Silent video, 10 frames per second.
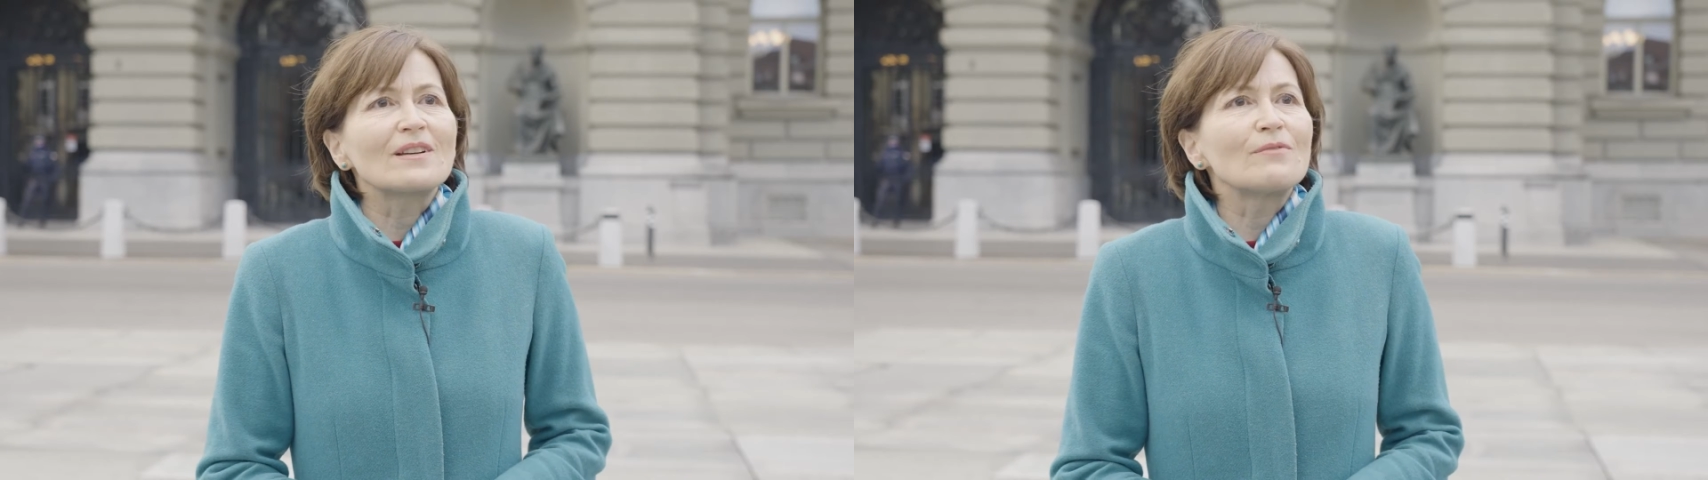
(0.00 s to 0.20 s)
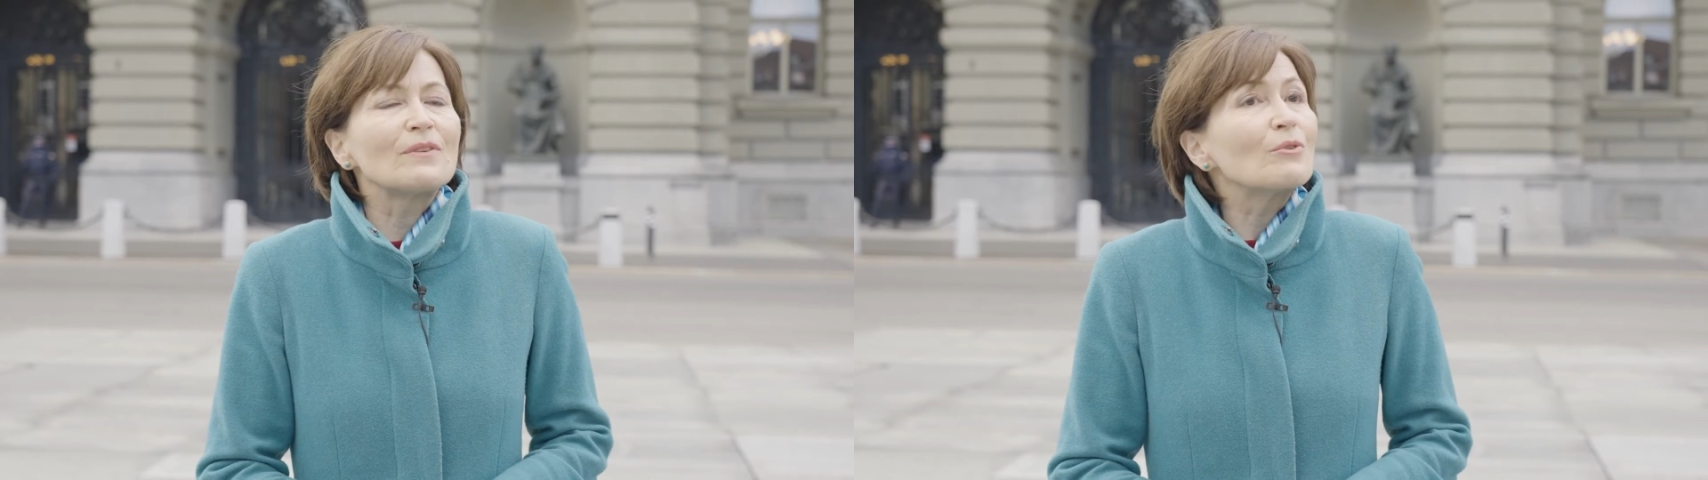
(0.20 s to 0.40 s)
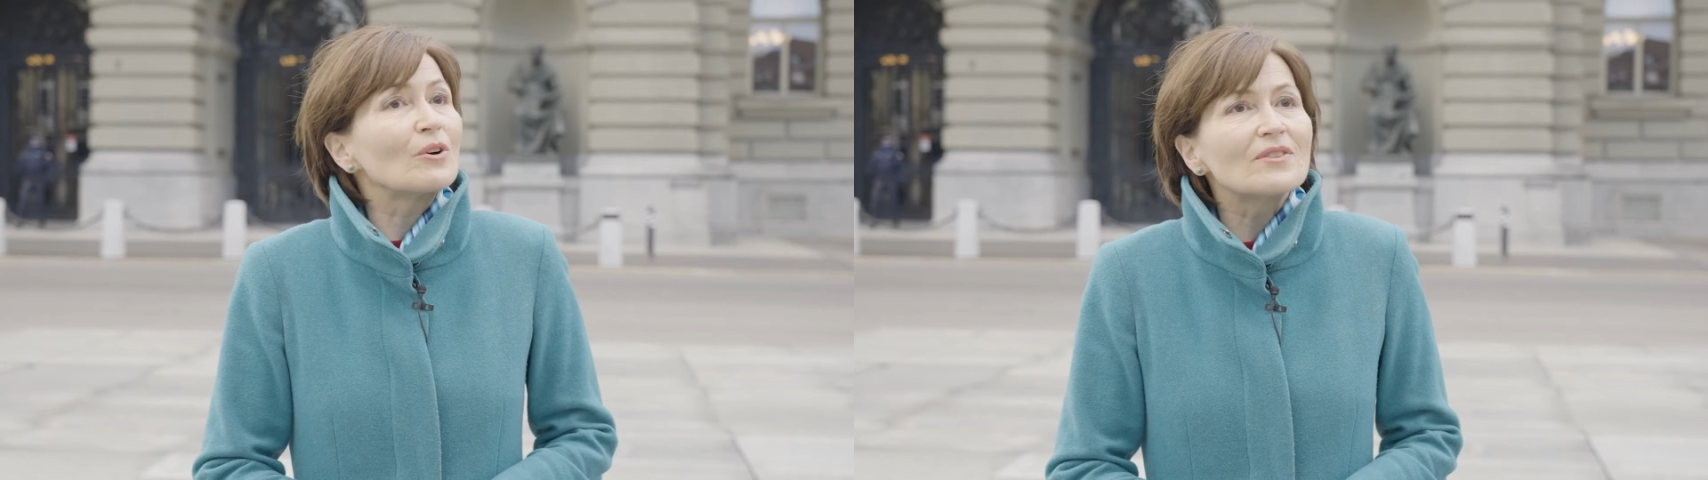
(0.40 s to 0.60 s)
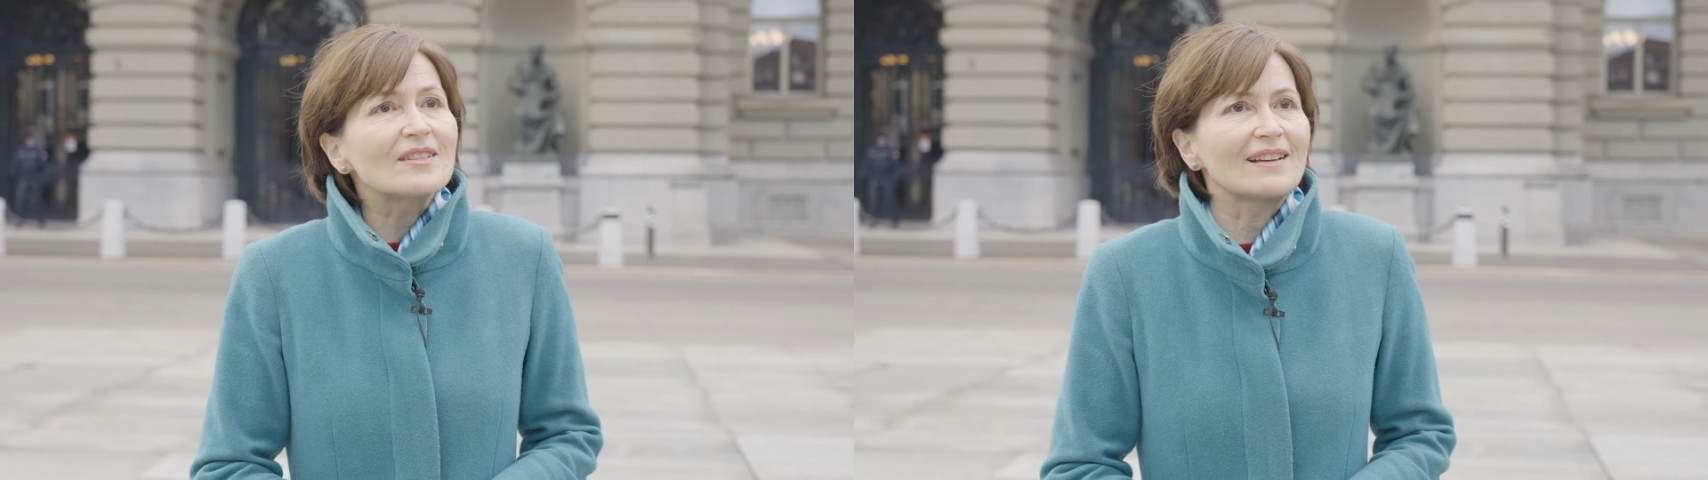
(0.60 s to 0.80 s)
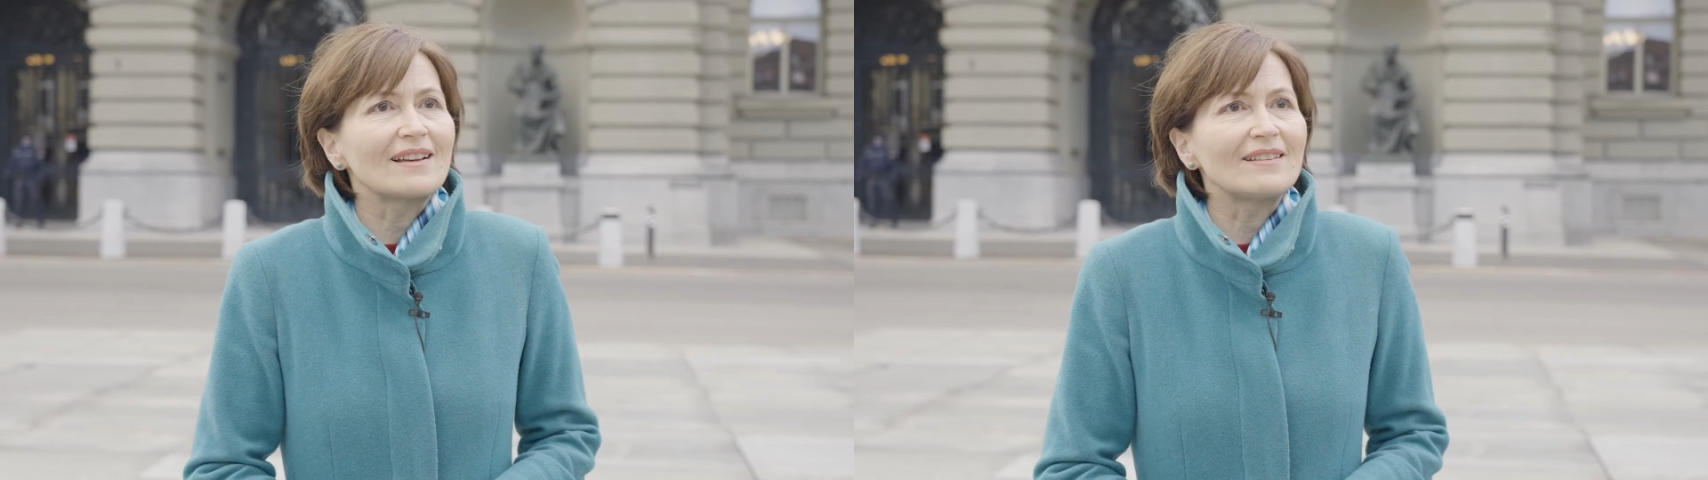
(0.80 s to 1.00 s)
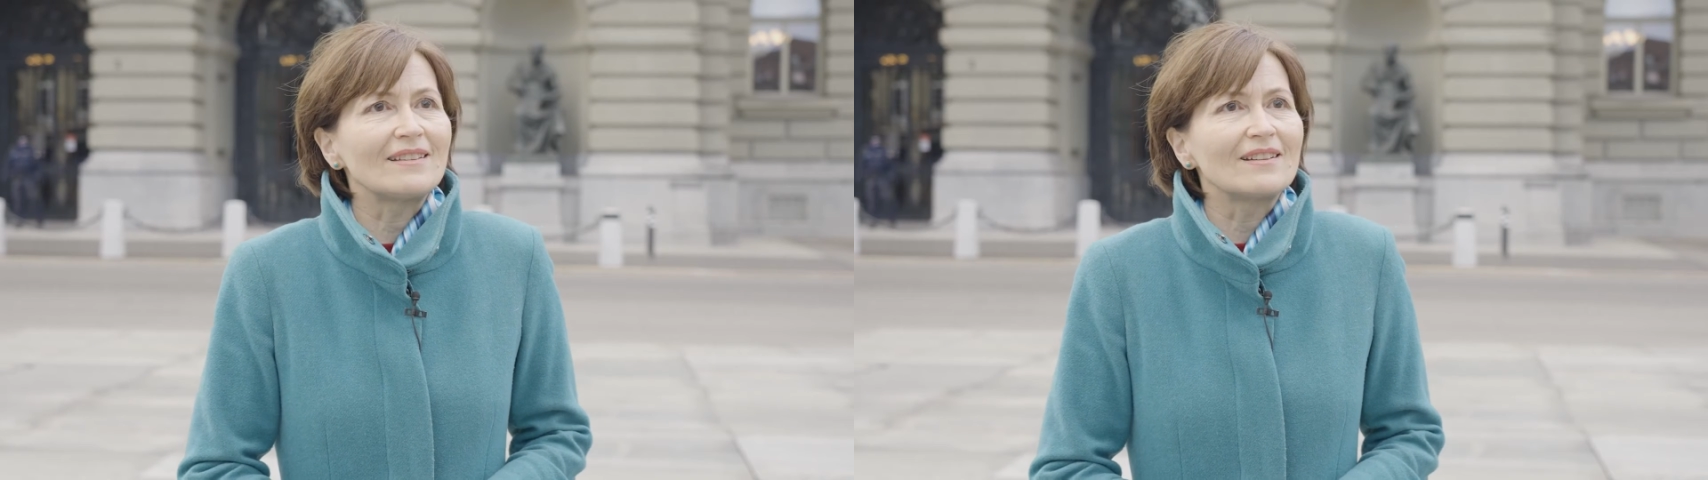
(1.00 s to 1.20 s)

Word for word: Ich gehe viele Konzerte,